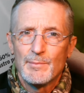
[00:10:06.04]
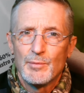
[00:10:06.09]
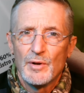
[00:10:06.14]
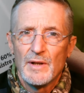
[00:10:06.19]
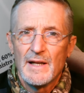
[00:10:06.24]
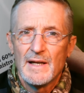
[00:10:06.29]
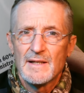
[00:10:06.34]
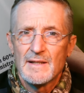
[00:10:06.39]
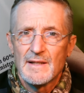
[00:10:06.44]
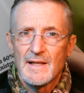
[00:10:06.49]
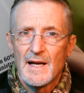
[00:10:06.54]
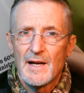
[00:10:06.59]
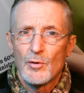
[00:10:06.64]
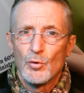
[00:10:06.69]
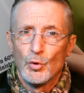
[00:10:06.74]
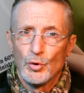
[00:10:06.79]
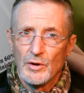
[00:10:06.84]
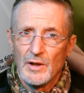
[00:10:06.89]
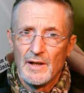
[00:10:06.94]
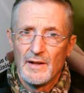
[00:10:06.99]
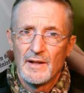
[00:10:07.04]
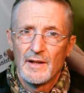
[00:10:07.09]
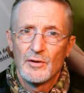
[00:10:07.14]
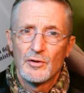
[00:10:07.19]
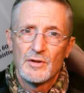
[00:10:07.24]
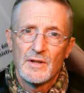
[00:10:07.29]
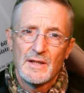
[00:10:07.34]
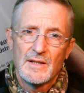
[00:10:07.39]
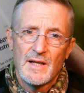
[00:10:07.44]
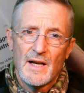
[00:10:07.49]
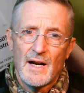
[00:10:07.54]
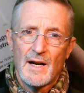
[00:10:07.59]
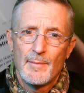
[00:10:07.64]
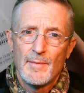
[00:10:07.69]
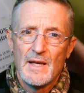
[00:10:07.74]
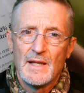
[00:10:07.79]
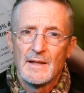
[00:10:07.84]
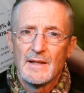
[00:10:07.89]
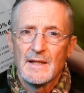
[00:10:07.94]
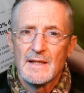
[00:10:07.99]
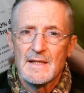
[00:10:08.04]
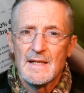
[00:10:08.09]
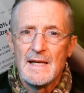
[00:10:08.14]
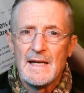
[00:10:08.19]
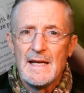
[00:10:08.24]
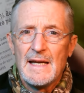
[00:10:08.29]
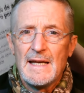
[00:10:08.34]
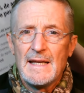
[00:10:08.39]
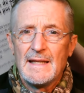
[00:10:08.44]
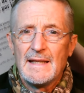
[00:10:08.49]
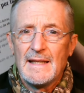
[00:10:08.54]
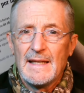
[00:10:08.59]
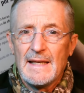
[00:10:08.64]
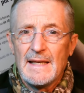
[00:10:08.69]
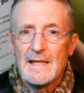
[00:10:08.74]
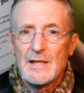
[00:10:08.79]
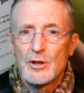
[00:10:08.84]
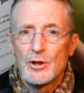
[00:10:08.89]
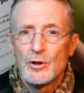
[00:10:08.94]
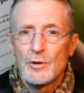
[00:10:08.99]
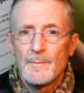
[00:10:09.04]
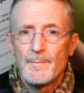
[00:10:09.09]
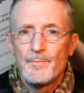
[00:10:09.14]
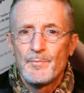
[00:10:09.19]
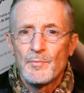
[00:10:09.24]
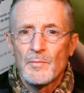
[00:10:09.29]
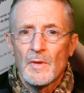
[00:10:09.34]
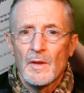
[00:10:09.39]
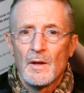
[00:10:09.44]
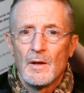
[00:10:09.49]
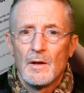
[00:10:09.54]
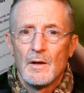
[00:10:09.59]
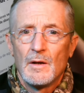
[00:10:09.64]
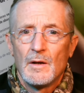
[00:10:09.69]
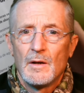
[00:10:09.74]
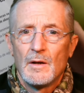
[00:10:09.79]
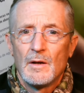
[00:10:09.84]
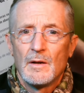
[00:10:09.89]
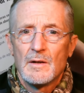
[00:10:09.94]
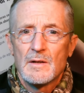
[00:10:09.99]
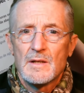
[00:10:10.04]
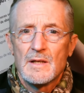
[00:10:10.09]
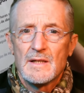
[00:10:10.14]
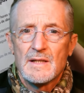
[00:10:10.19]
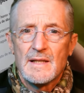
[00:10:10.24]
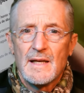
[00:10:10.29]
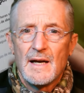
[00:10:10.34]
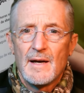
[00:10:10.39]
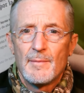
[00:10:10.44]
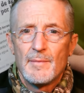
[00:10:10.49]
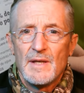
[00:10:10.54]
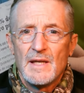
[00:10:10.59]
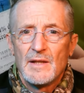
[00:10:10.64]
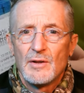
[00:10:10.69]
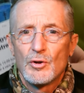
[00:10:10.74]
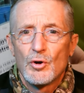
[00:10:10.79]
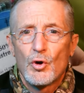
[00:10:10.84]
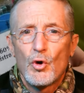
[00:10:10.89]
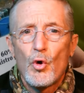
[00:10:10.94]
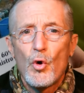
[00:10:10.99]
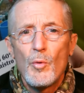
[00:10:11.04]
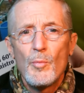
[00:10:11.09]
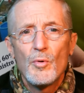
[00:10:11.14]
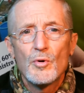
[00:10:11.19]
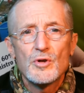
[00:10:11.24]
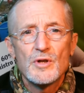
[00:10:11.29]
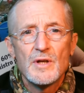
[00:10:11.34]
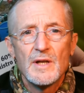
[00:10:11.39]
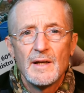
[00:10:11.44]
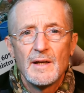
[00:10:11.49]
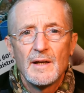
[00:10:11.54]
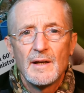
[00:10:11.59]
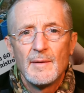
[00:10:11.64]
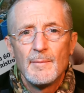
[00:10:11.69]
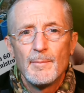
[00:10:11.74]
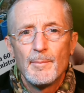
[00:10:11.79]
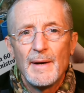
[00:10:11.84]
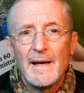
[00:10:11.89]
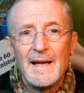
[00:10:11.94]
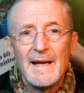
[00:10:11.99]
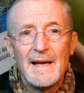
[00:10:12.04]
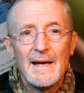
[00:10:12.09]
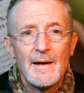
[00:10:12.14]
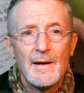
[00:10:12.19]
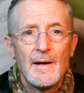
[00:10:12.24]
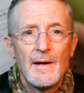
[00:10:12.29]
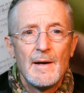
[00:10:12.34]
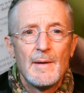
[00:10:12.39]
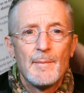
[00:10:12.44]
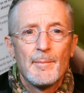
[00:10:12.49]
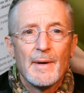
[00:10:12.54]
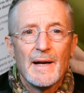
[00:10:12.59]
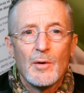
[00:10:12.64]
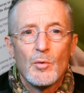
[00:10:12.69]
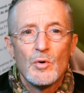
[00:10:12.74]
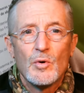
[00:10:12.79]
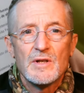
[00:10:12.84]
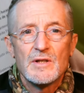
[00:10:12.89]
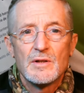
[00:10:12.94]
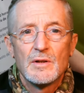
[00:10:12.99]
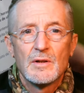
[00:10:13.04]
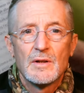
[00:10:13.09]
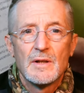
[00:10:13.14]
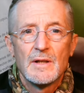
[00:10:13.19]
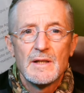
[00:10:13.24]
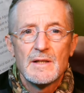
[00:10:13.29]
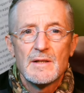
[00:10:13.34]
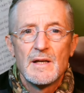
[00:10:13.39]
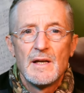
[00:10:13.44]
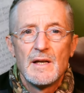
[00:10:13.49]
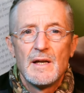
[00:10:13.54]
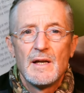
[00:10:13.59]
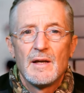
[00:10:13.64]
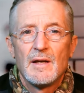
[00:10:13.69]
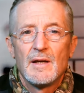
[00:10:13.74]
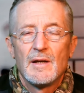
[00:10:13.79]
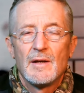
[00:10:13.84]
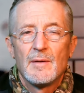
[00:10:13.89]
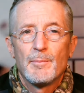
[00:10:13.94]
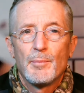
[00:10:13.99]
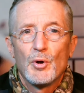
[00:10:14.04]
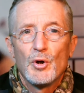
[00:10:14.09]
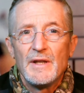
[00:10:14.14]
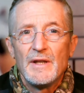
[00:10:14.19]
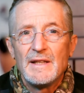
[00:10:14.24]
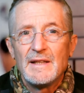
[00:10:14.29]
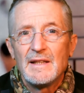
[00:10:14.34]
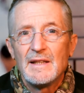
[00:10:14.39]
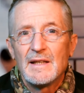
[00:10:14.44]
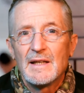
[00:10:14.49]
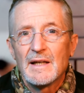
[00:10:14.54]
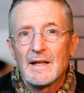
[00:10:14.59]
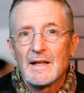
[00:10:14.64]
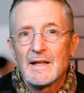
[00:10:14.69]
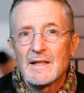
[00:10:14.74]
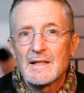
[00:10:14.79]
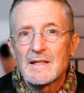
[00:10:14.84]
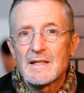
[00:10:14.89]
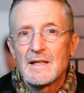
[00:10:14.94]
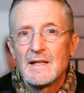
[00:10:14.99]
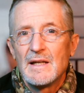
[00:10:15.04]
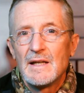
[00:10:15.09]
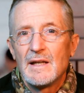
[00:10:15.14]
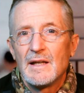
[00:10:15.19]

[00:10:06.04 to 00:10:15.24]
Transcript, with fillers: puedan estar utilizando estas herramientas. De hecho, eh, se está viendo cómo se emplea para cuestiones eh, políticas,